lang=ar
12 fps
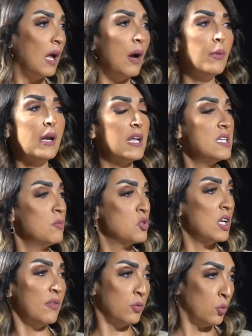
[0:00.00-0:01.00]
او ان عندي
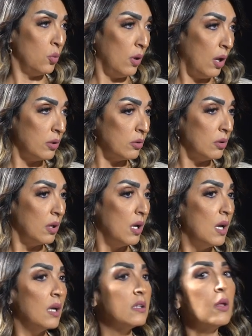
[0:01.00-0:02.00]
مشكله في دخول الحضانه آه.
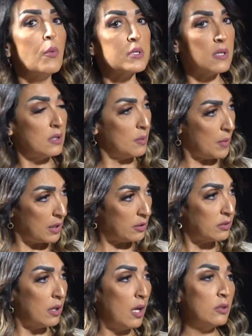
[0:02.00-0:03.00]
تواصلت مع
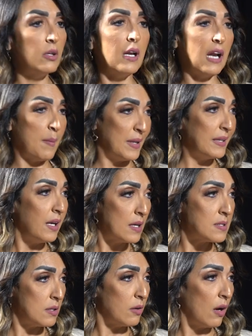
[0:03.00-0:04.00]
اداره الحضانه انا عملت لها
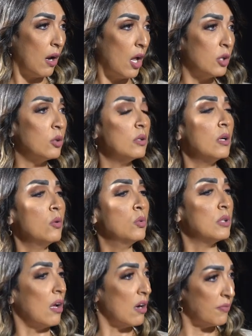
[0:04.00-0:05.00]
زياره للحضانه
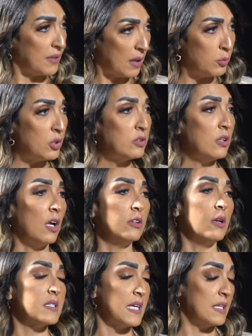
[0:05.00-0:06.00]
وتعرفت على مديره
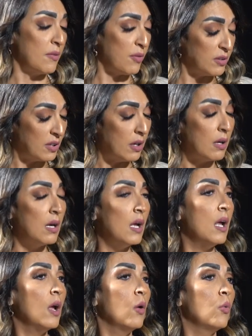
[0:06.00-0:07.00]
الحضانه سيده فاضله
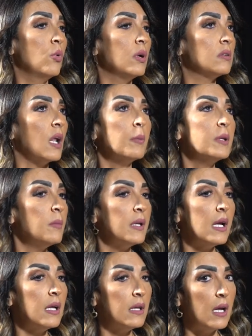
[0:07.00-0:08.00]
وطلبت
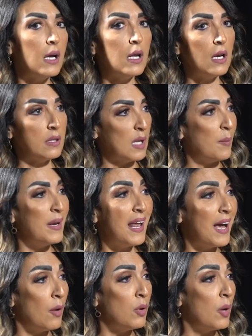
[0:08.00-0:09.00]
منها انها تعمل
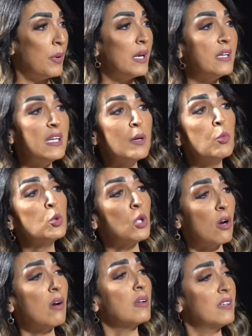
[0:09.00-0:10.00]
لها اولويه لان هي
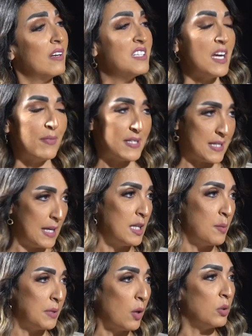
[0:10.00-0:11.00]
مضطره انت عارفه
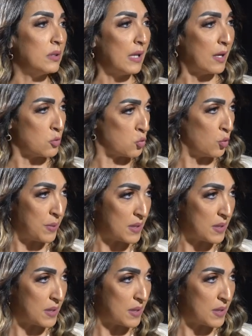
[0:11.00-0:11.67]
السيده بتاخد ثلاث شهور